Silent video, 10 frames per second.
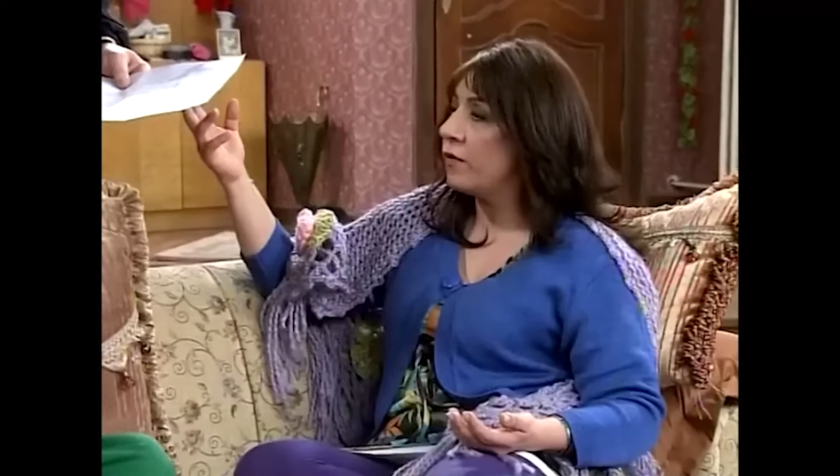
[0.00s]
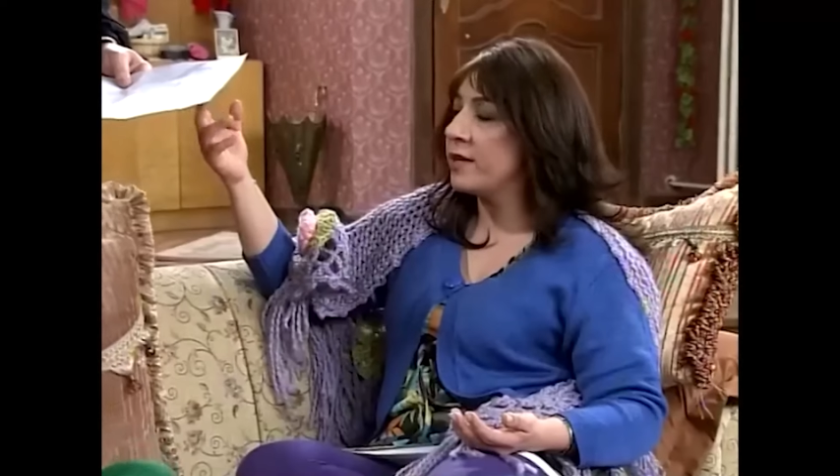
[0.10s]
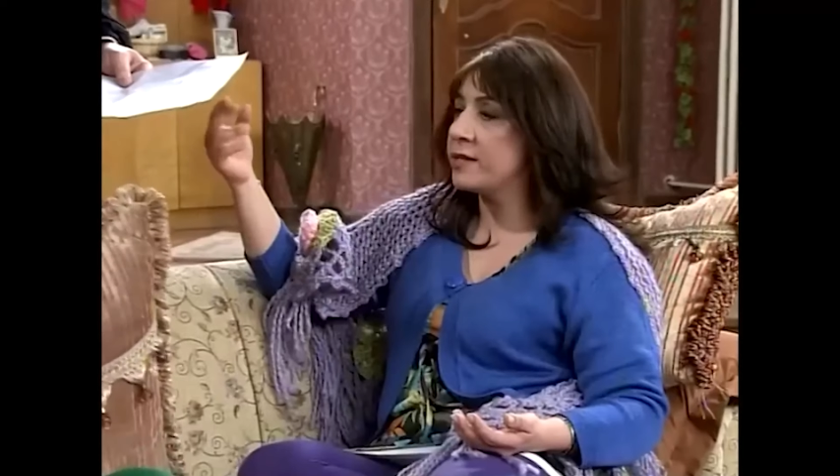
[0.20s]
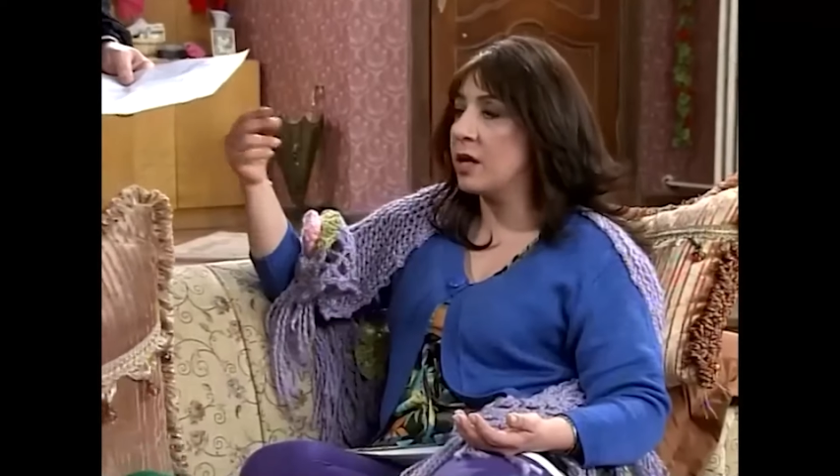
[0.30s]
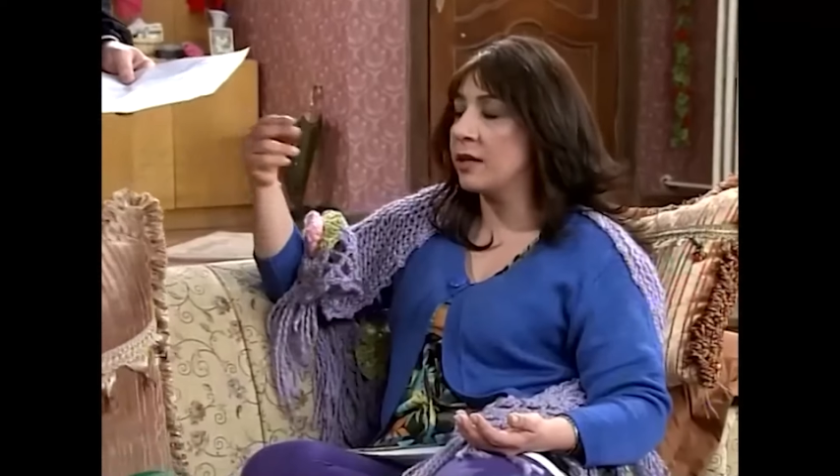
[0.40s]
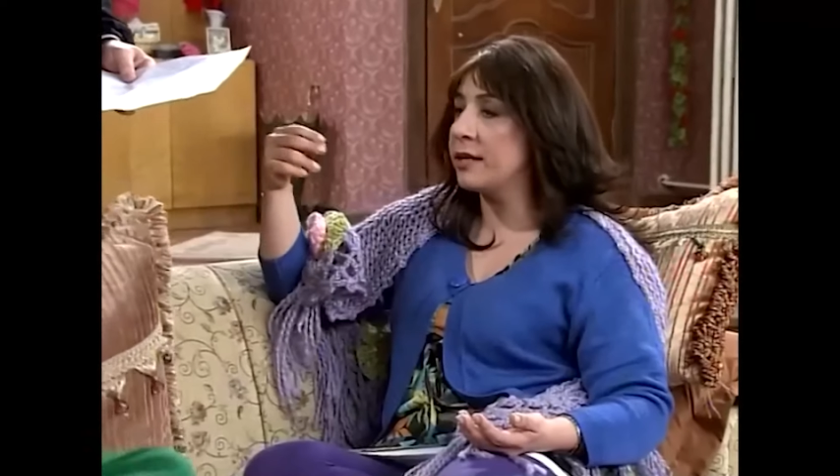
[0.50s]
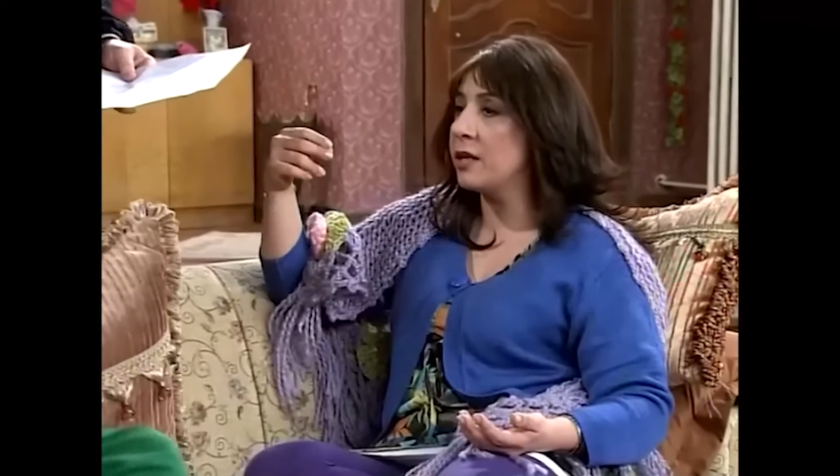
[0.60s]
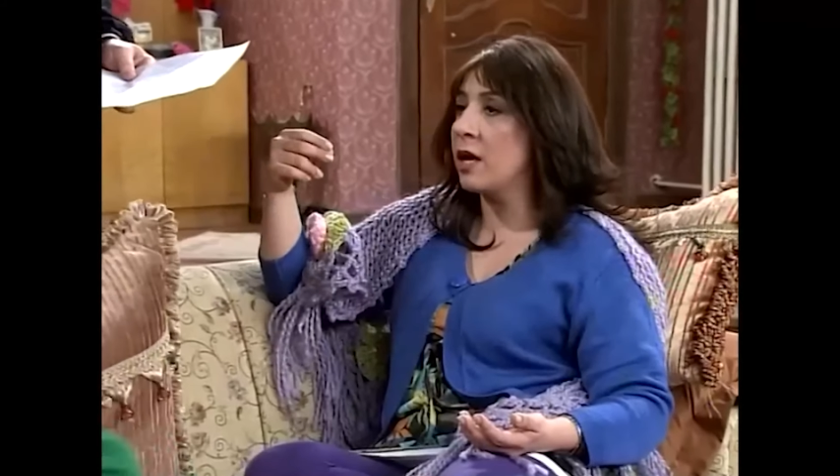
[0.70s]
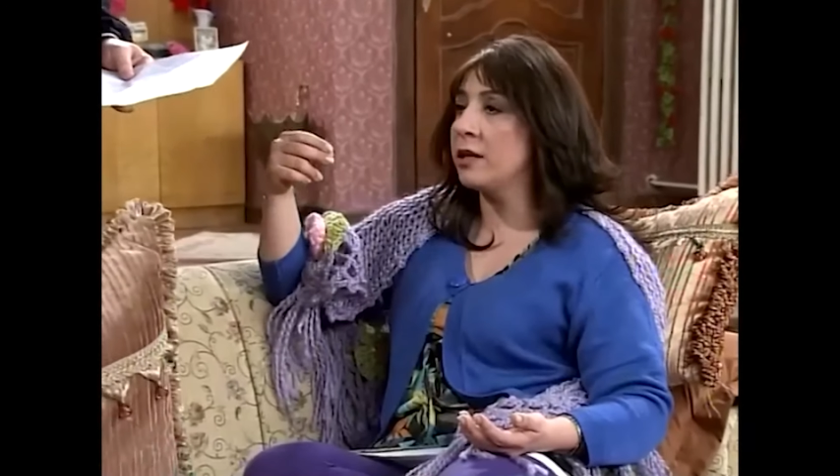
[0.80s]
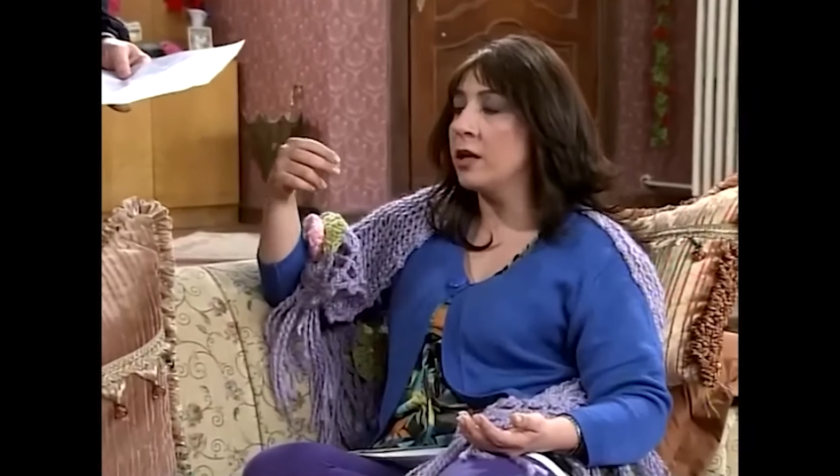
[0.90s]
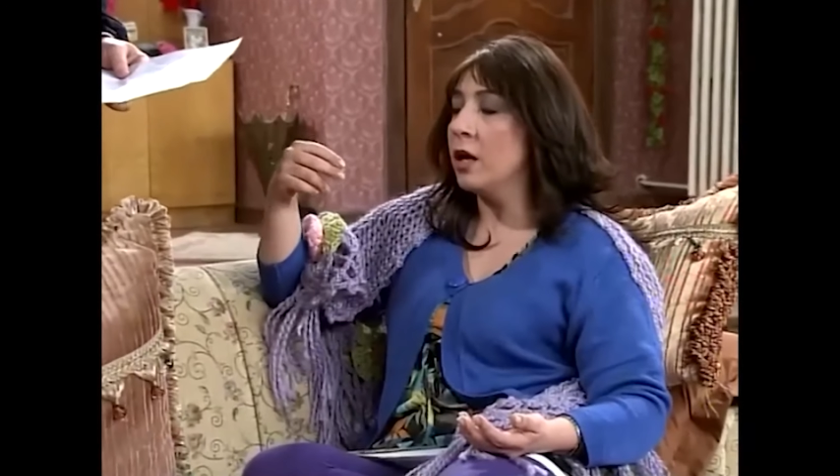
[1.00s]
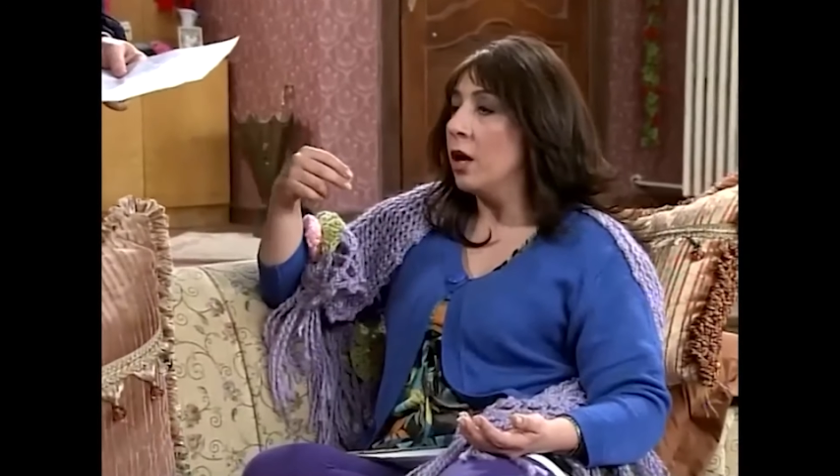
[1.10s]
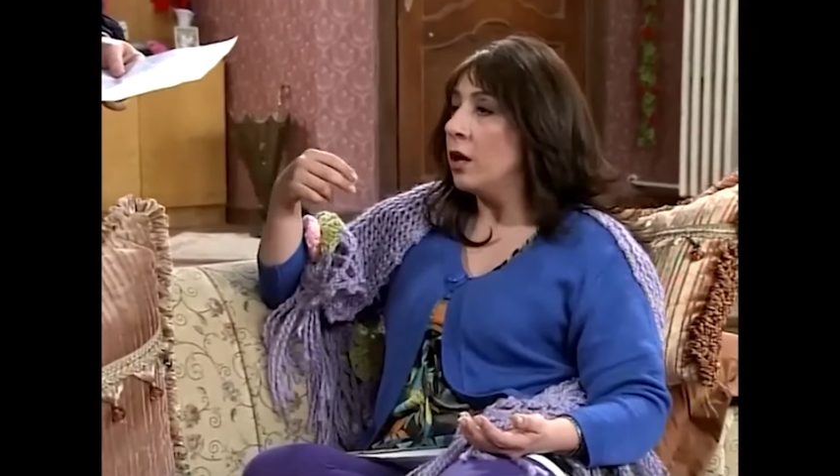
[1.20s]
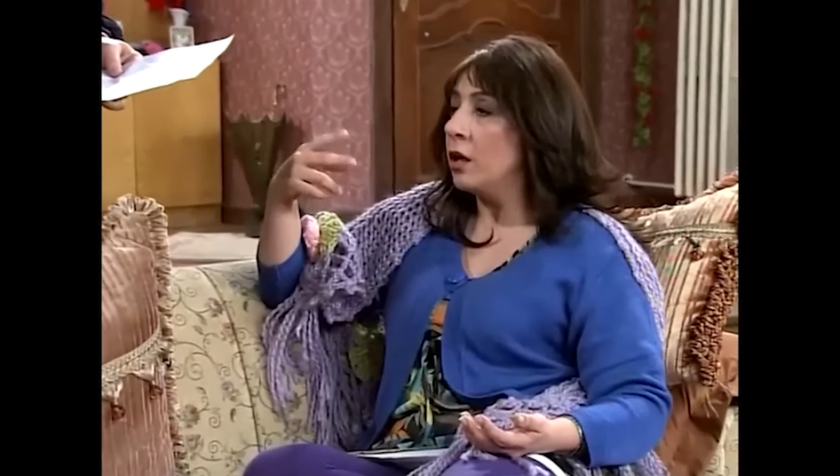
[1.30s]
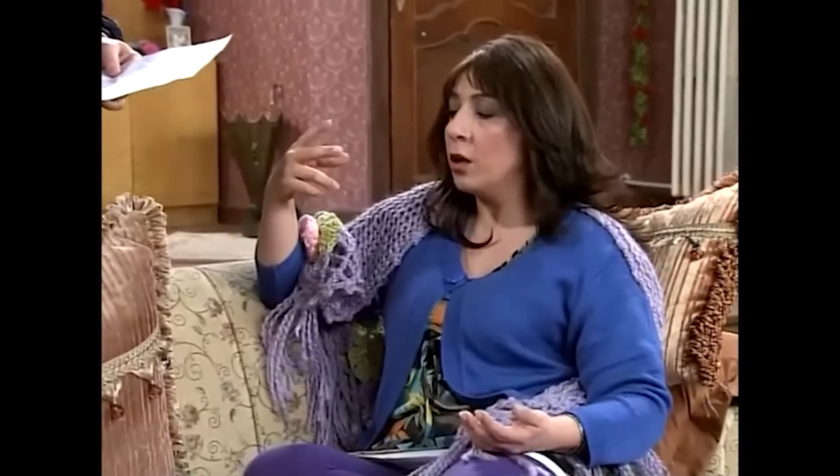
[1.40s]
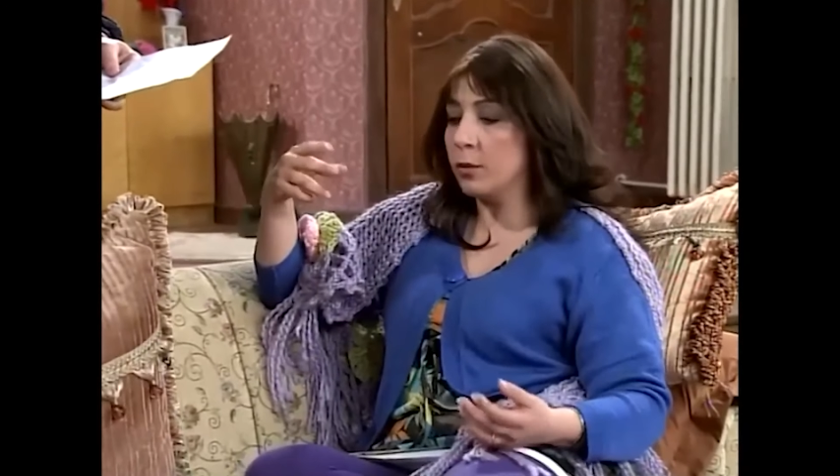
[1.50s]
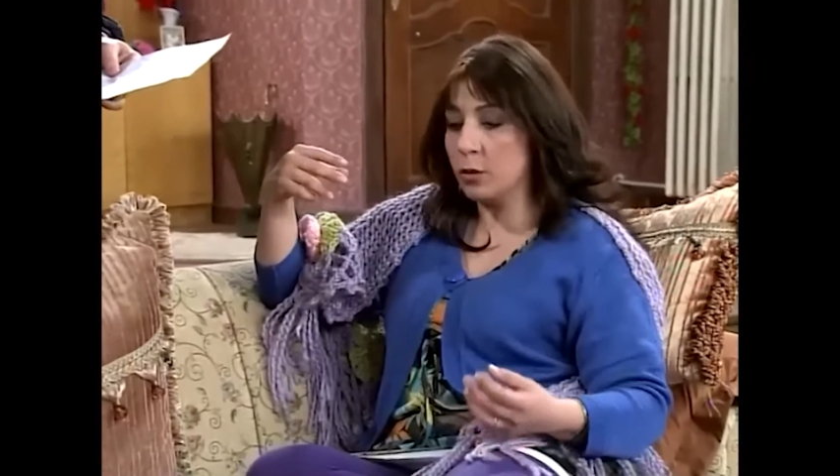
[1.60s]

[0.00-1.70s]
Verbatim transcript: lütfen sanki yani e,